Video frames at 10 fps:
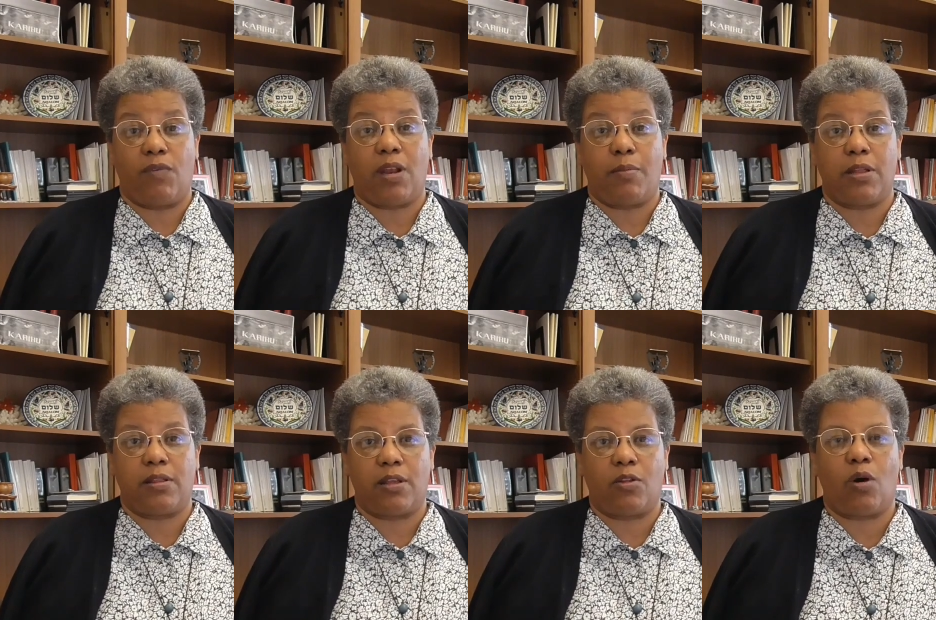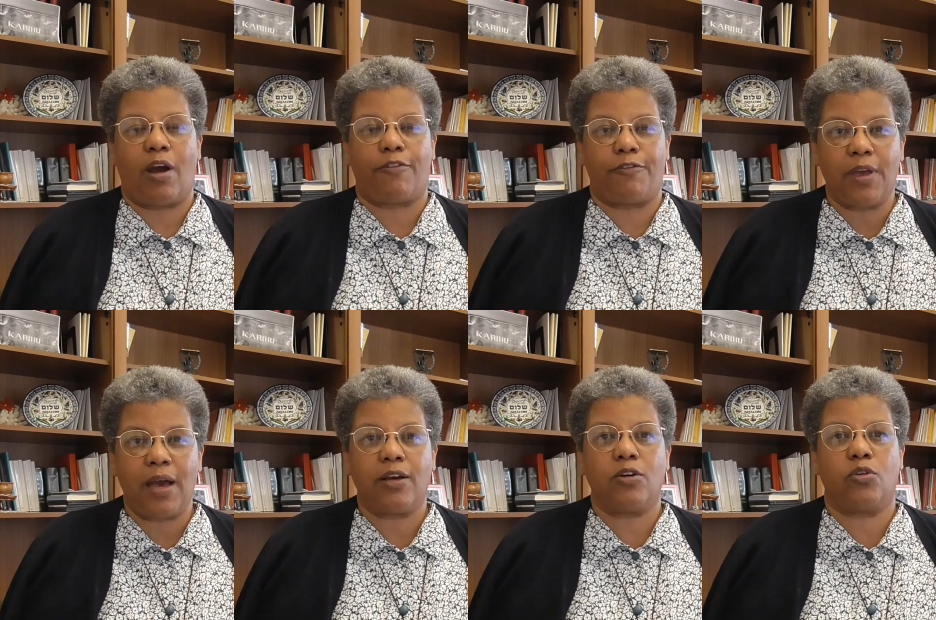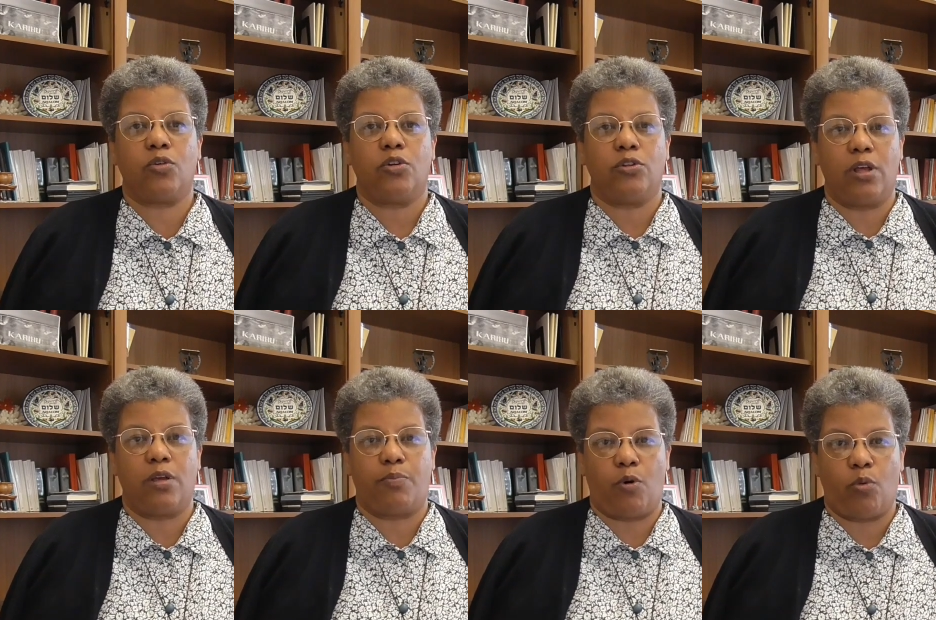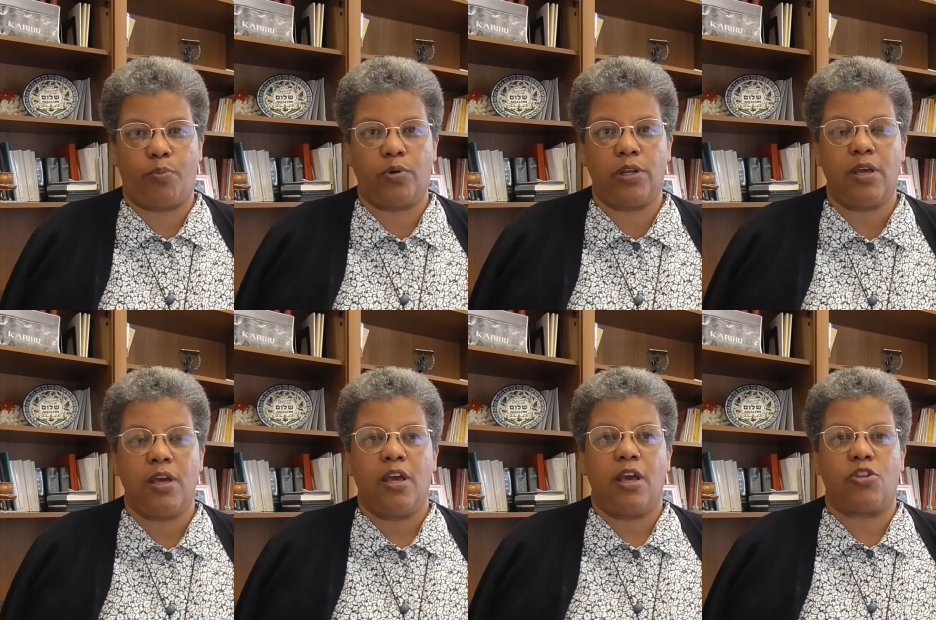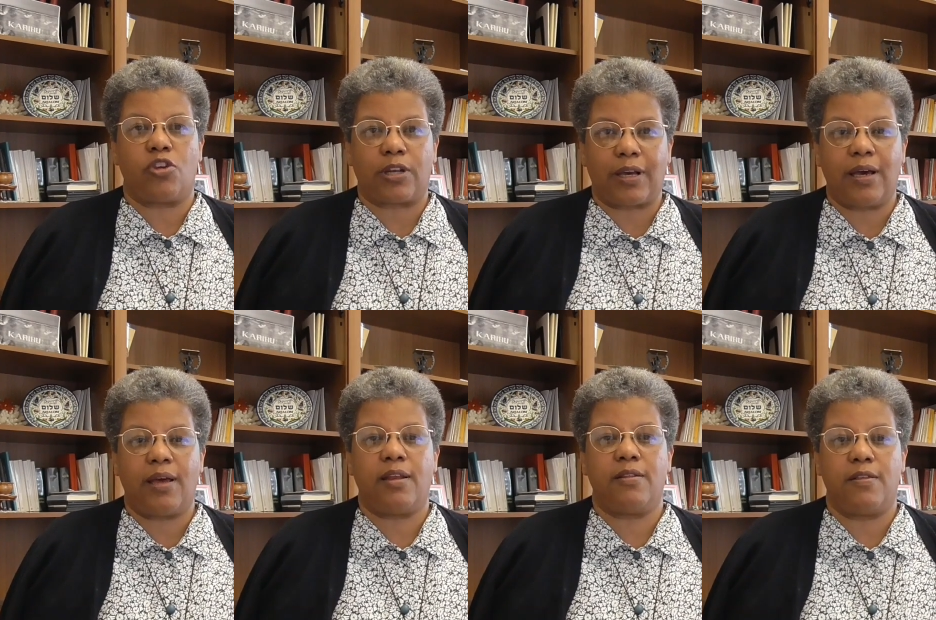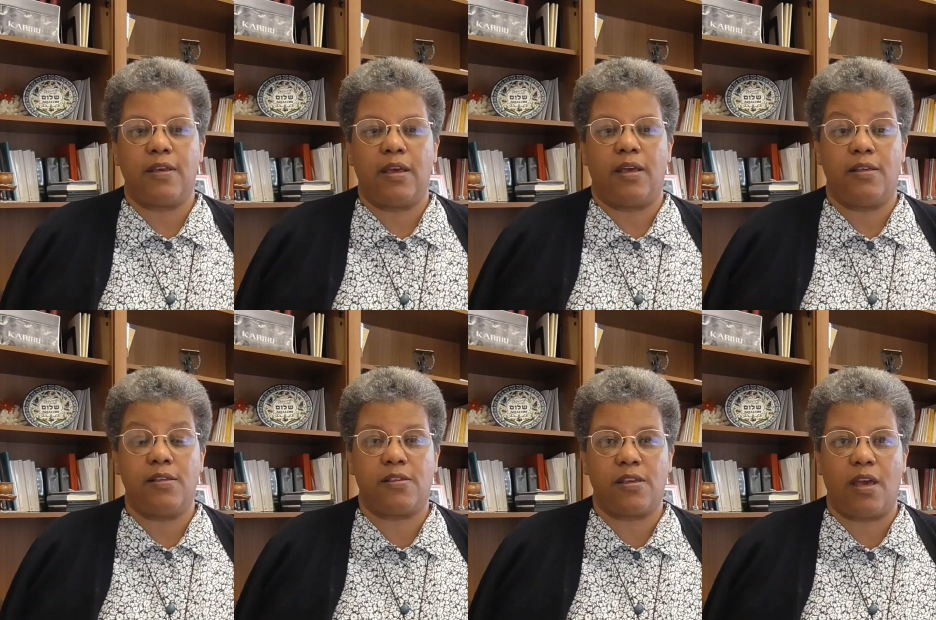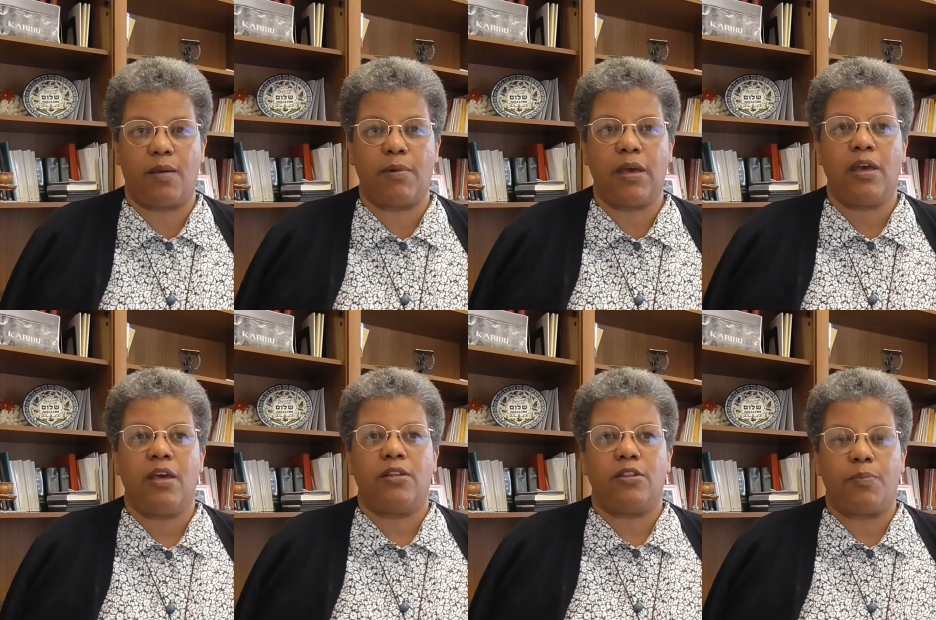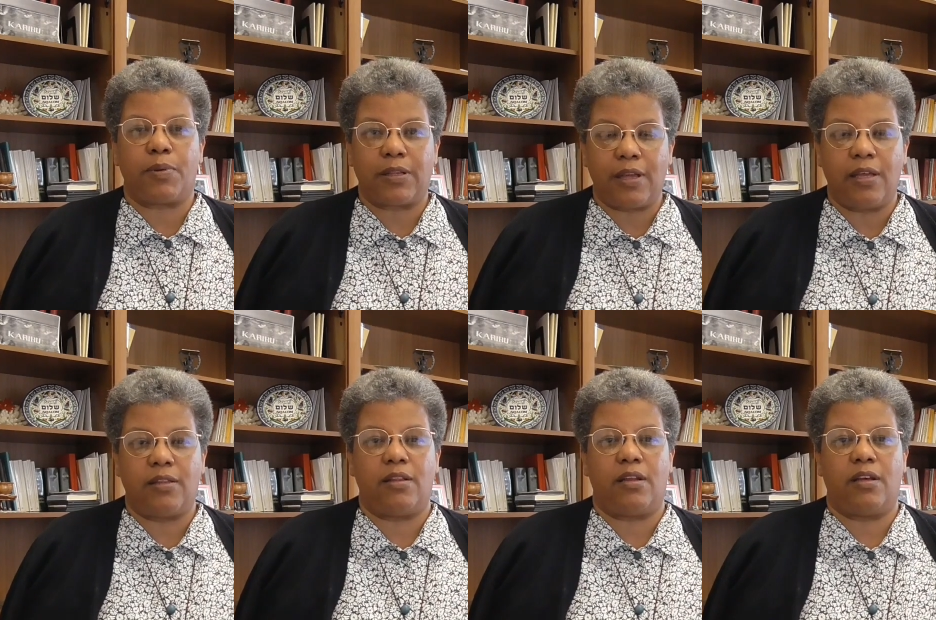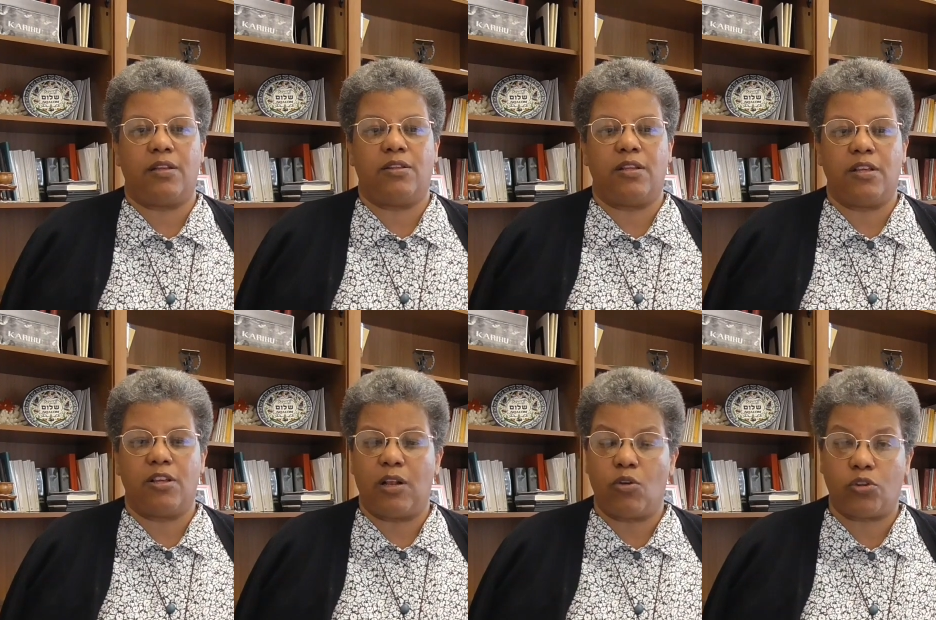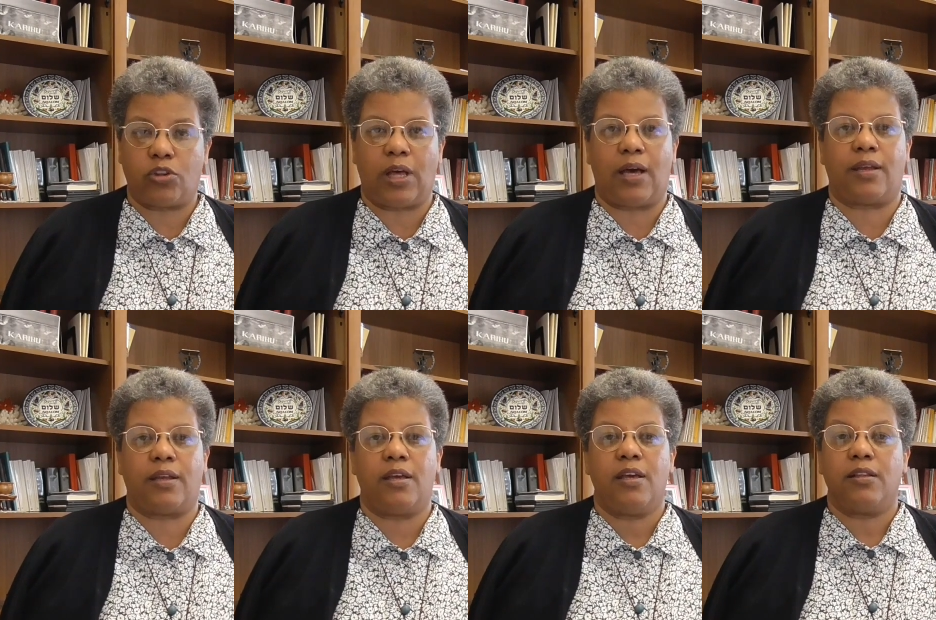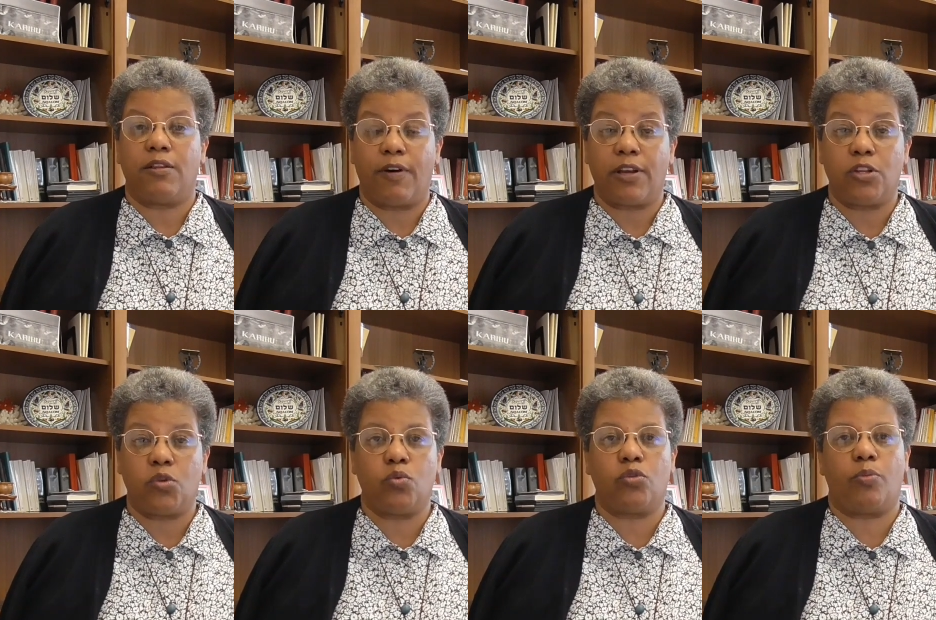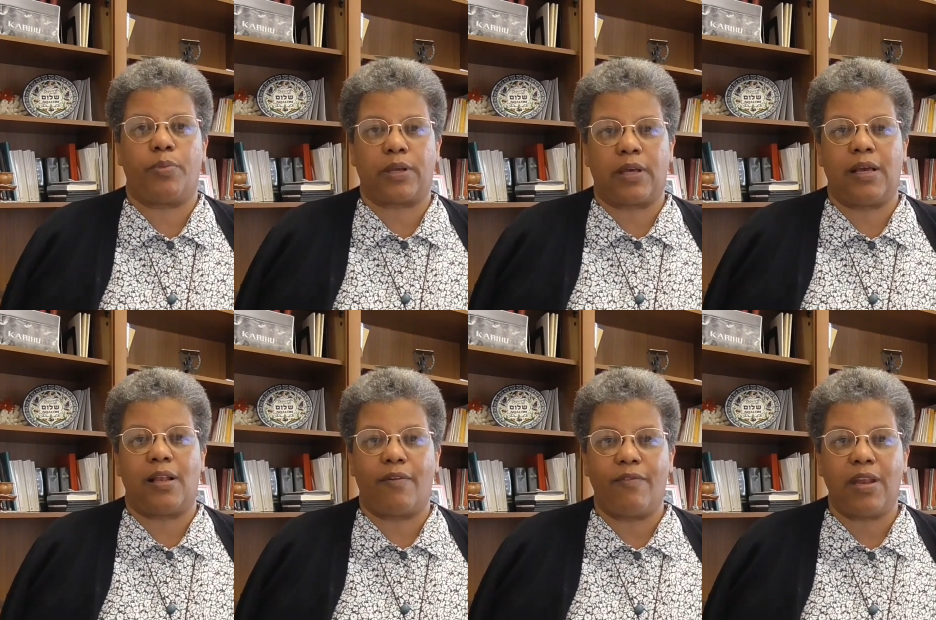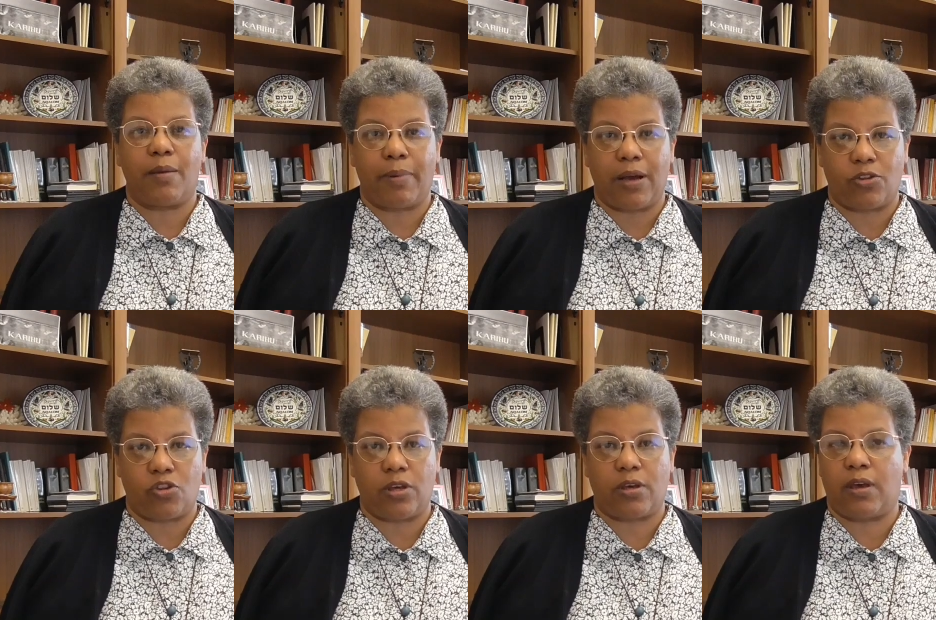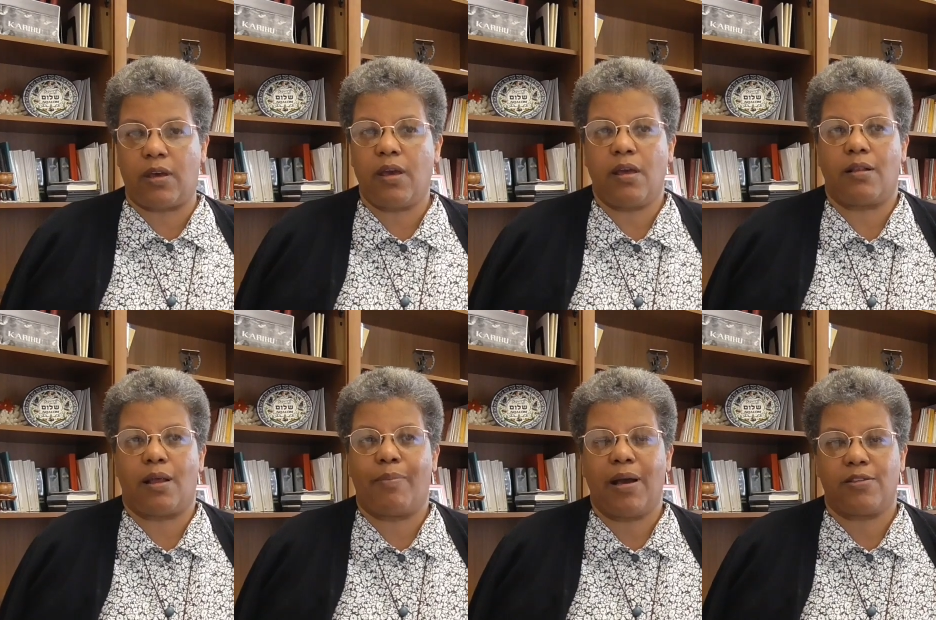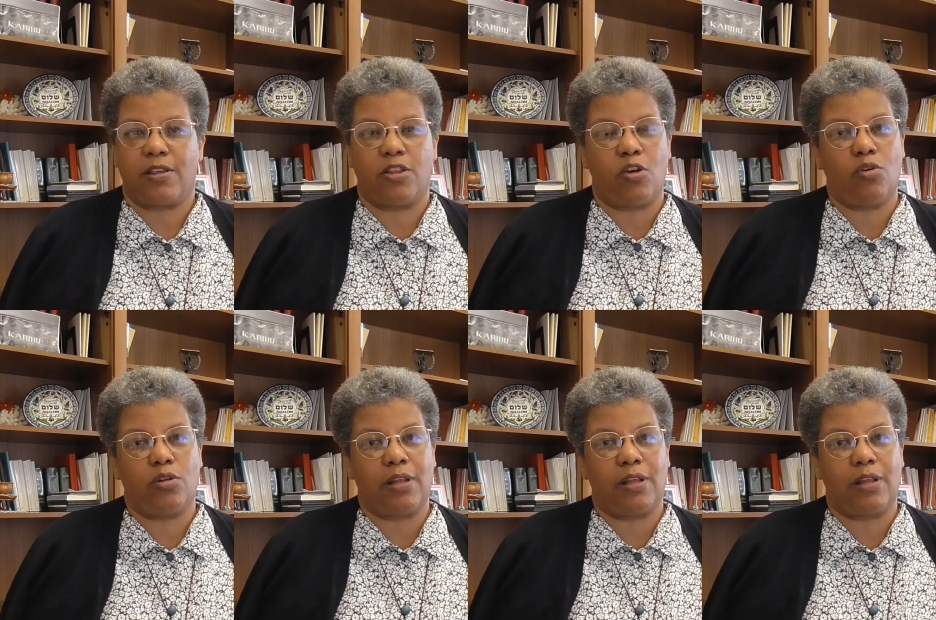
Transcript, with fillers: veramente no, a fianco dei popoli e cercare di insieme di pretendere, di lottare, di fare di tutto perché la vera pace, che è la base di,